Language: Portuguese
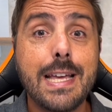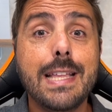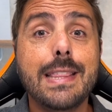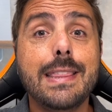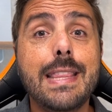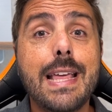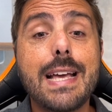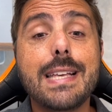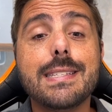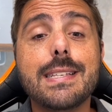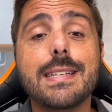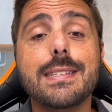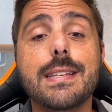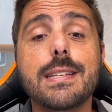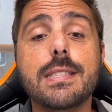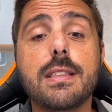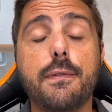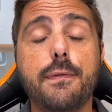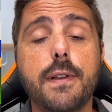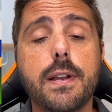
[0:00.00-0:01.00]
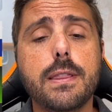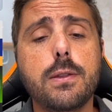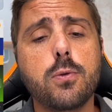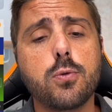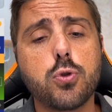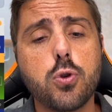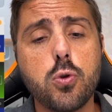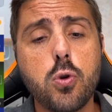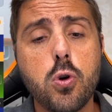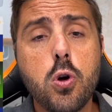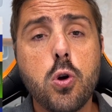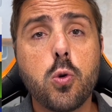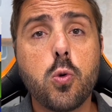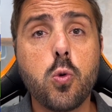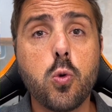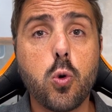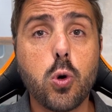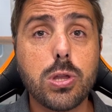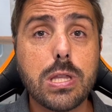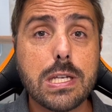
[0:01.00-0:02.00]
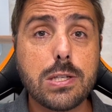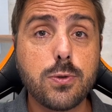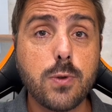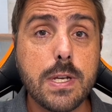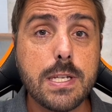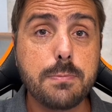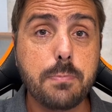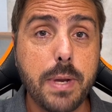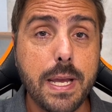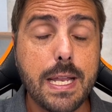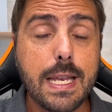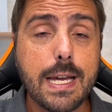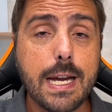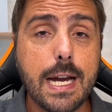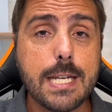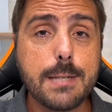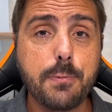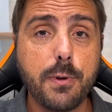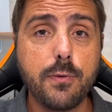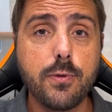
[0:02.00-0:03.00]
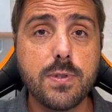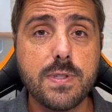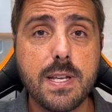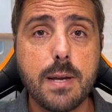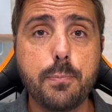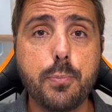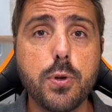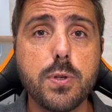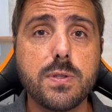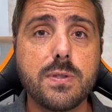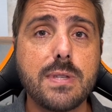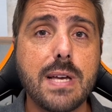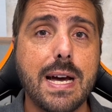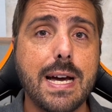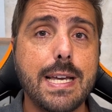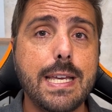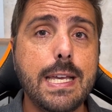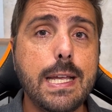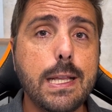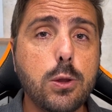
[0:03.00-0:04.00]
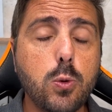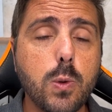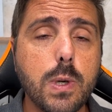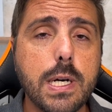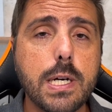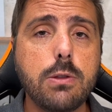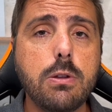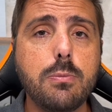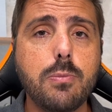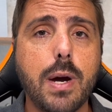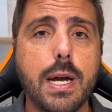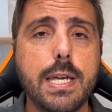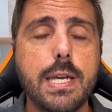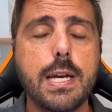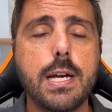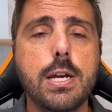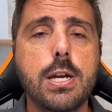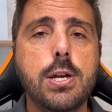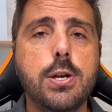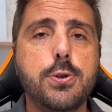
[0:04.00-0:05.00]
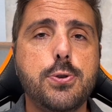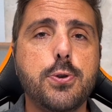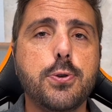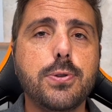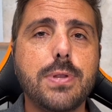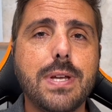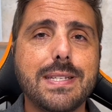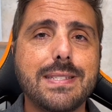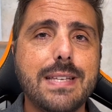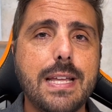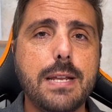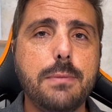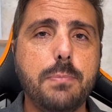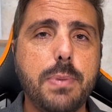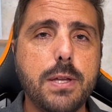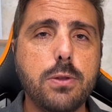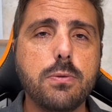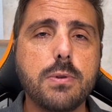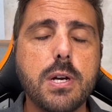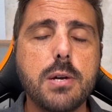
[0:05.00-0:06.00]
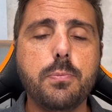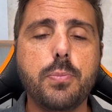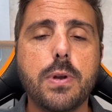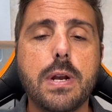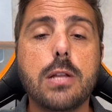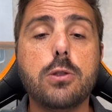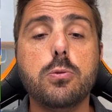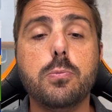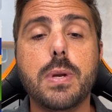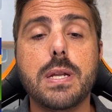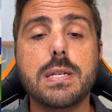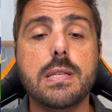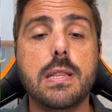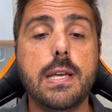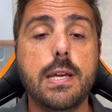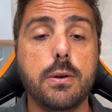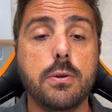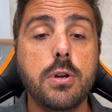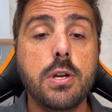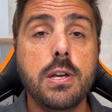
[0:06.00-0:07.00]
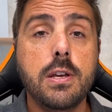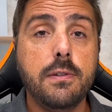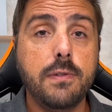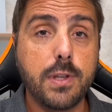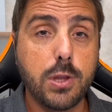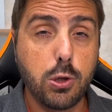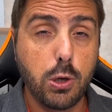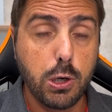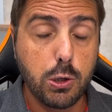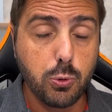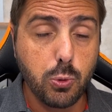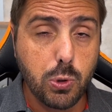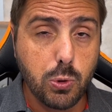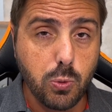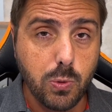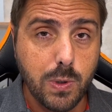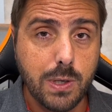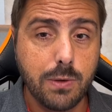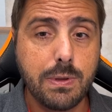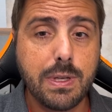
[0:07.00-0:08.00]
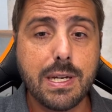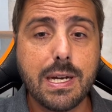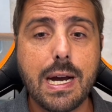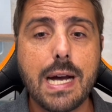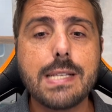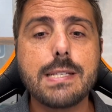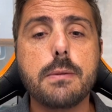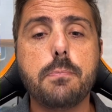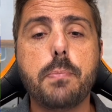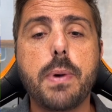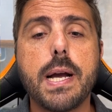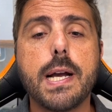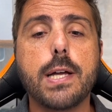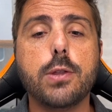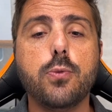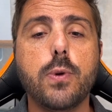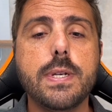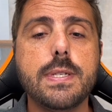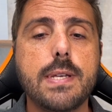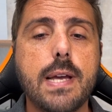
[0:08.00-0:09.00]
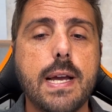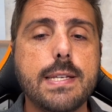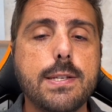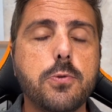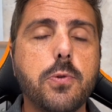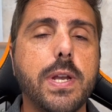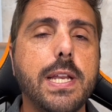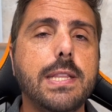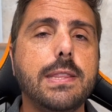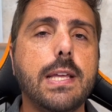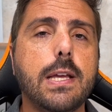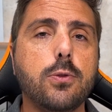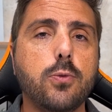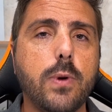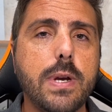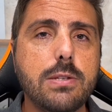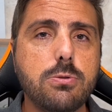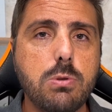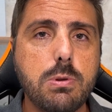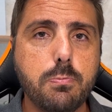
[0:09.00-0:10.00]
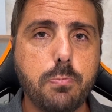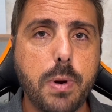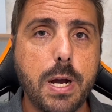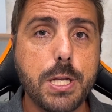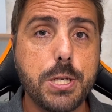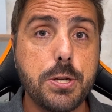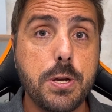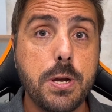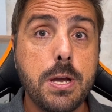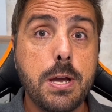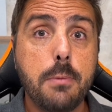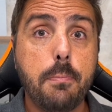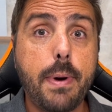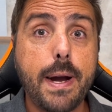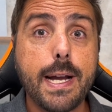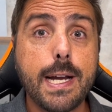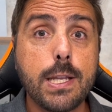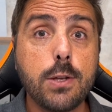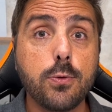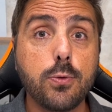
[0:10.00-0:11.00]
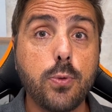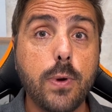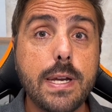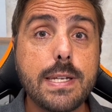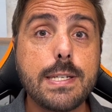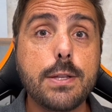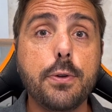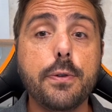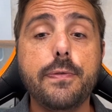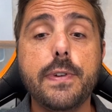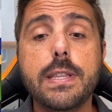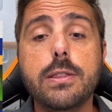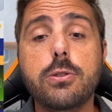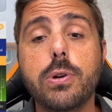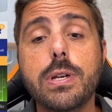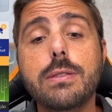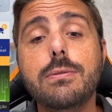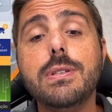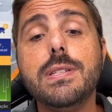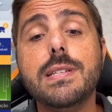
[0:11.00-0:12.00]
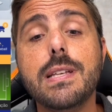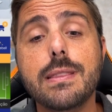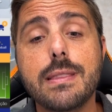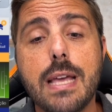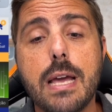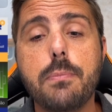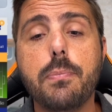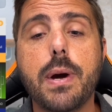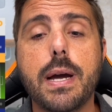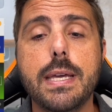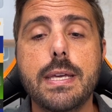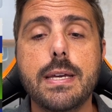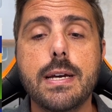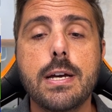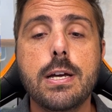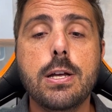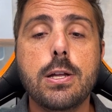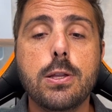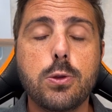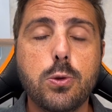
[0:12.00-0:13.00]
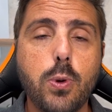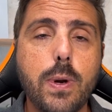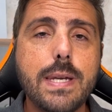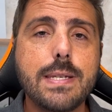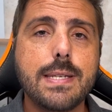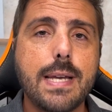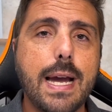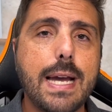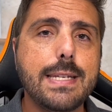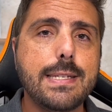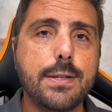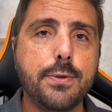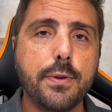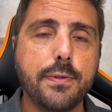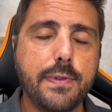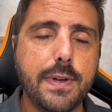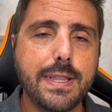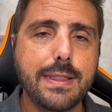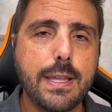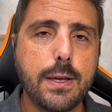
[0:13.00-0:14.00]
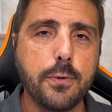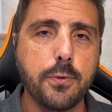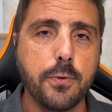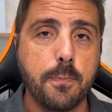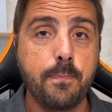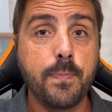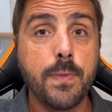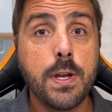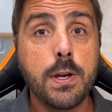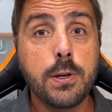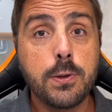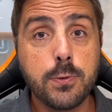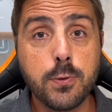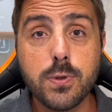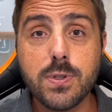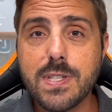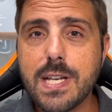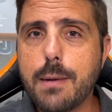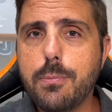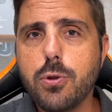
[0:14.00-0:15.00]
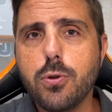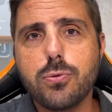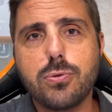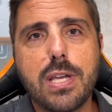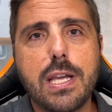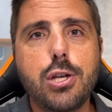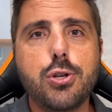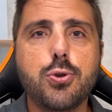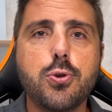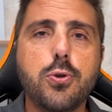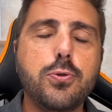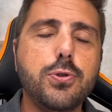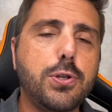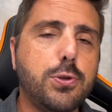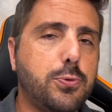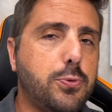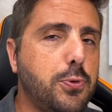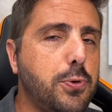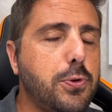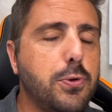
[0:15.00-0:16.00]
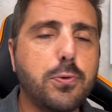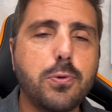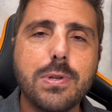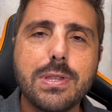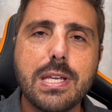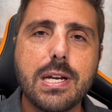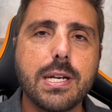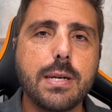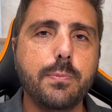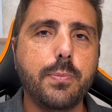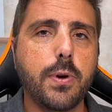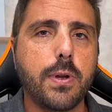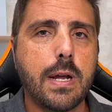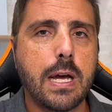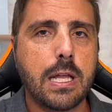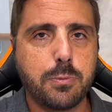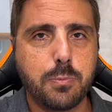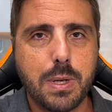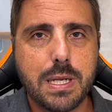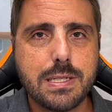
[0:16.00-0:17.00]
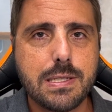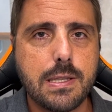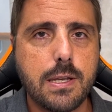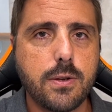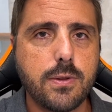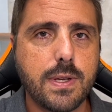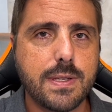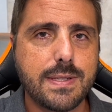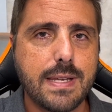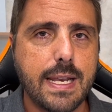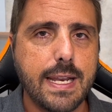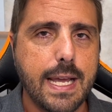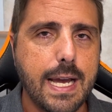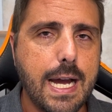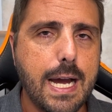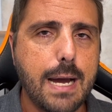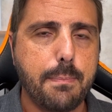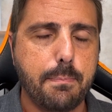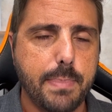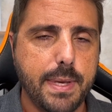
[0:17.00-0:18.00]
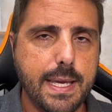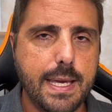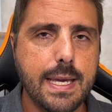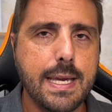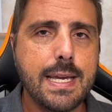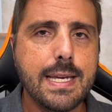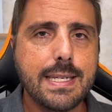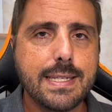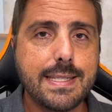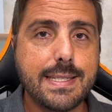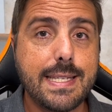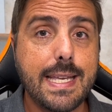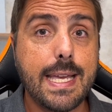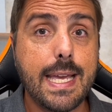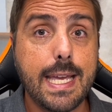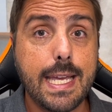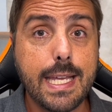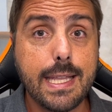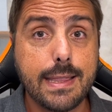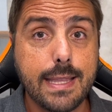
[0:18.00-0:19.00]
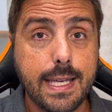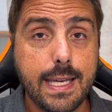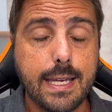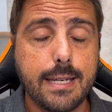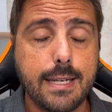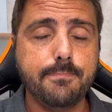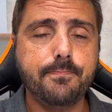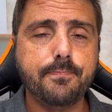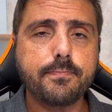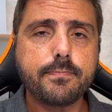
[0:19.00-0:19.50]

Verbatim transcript: Nessa sexta-feira tem um jogo com cotações bem legais para você apostar. Ituano e Bahia, jogo da Série B do Campeonato Brasileiro. Vitória do Ituano em casa paga R$ 2,42, o empate pagando R$ 2,98 e se der Bahia, R$ 2,91. No sábado tem jogo de tudo quanto é campeonato, brasileiro da Série A, B, C e D.